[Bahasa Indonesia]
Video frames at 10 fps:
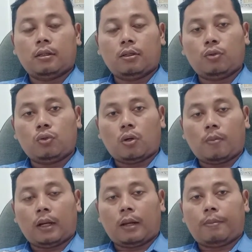
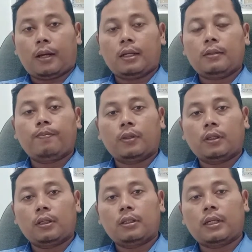
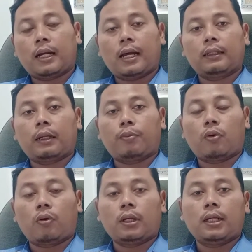7,8, jarak antar
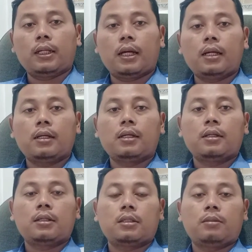pokoknya dia
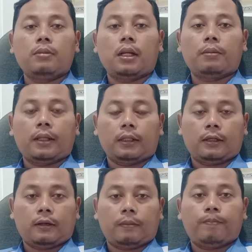9
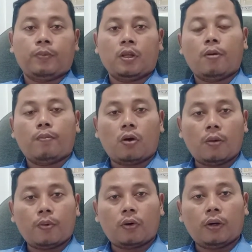meter.
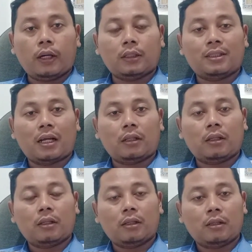Pokok-pokok yang
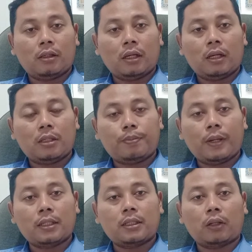
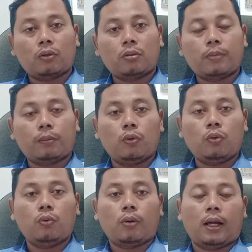SPA 142
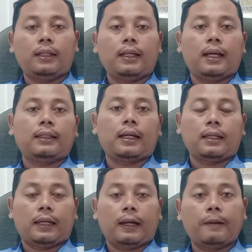
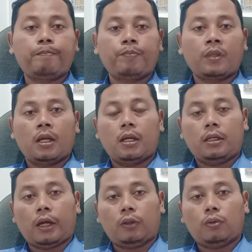diantaranya
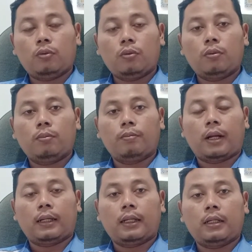yaitu
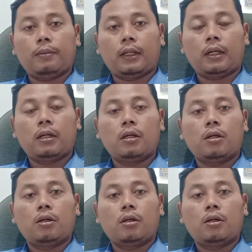berada di pada